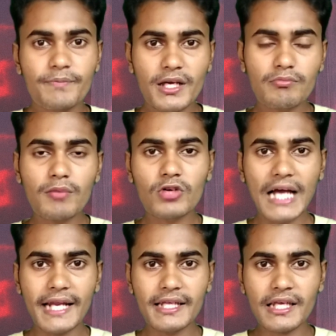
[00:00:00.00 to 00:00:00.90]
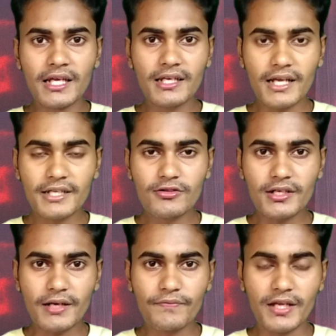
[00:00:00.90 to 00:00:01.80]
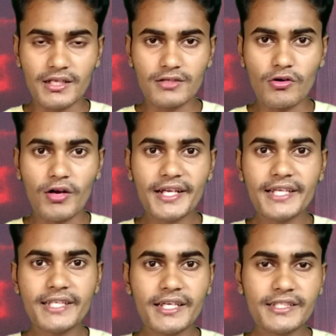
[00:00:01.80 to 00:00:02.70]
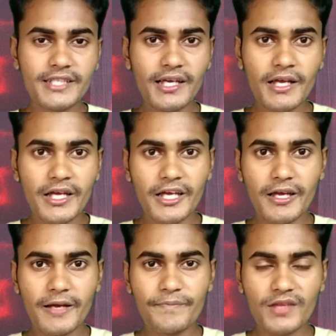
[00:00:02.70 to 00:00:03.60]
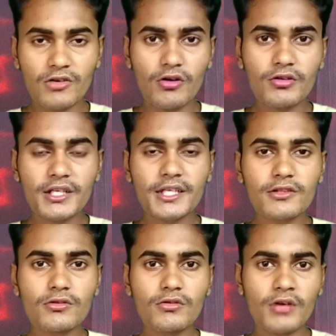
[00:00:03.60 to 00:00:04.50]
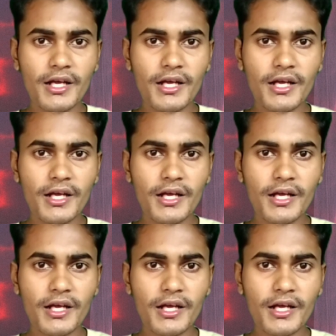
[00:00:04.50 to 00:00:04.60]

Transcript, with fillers: বিএমডাব্লিউ গাড়িটা কিন্তু একটা ফেক তো অনেকেই জানেন যে নগদে কিন্তু